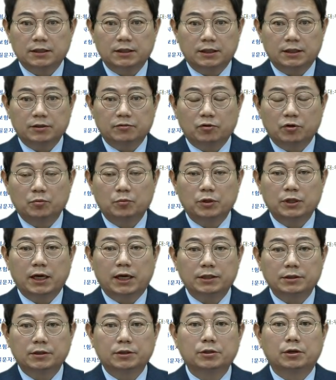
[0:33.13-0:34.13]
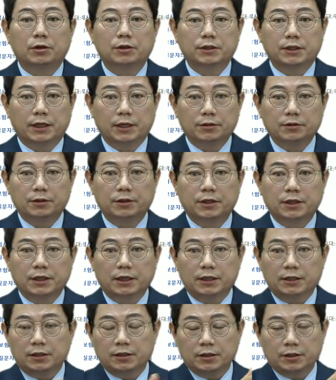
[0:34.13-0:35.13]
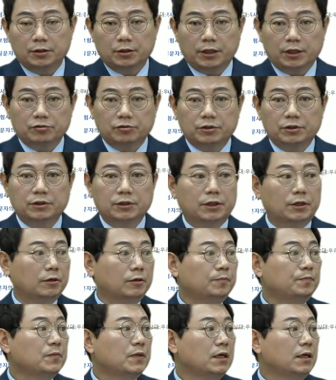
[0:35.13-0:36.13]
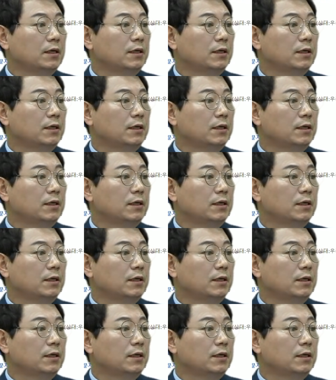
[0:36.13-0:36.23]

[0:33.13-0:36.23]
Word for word: 어, 원본이 아닌 건 10개 그렇게 하고 있는데요.